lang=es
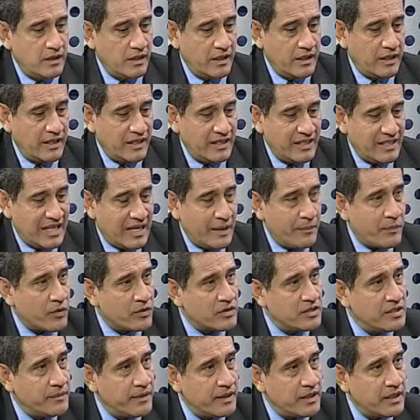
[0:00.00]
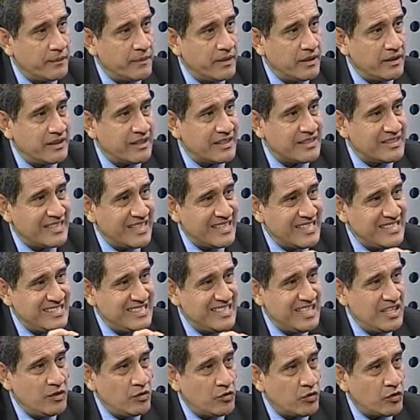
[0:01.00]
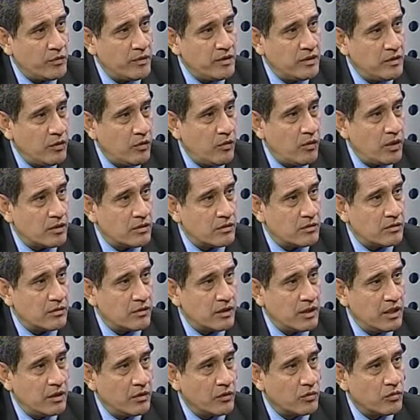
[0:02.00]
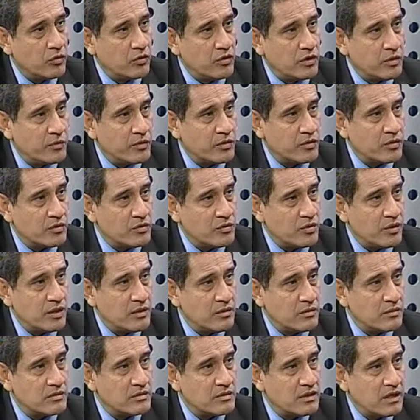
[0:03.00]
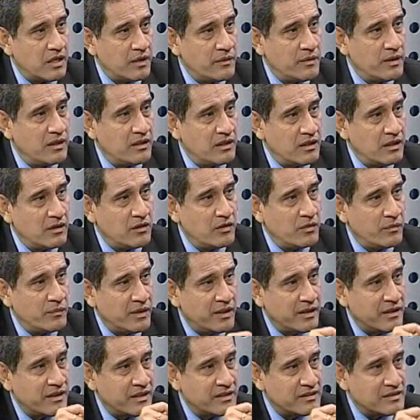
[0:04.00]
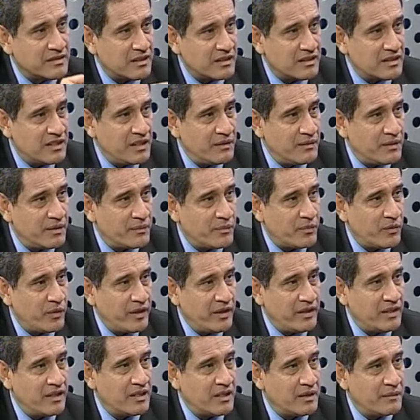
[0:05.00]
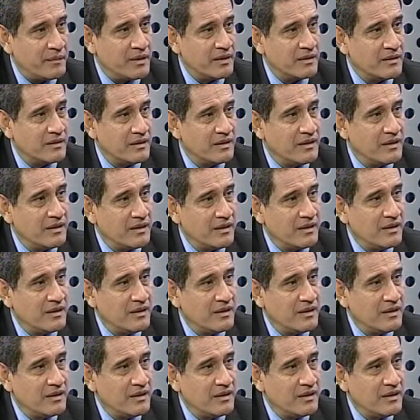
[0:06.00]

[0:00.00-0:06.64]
de que aproximadamente 624 en los últimos ocho años habían tenido militancia activa política. O sea, más del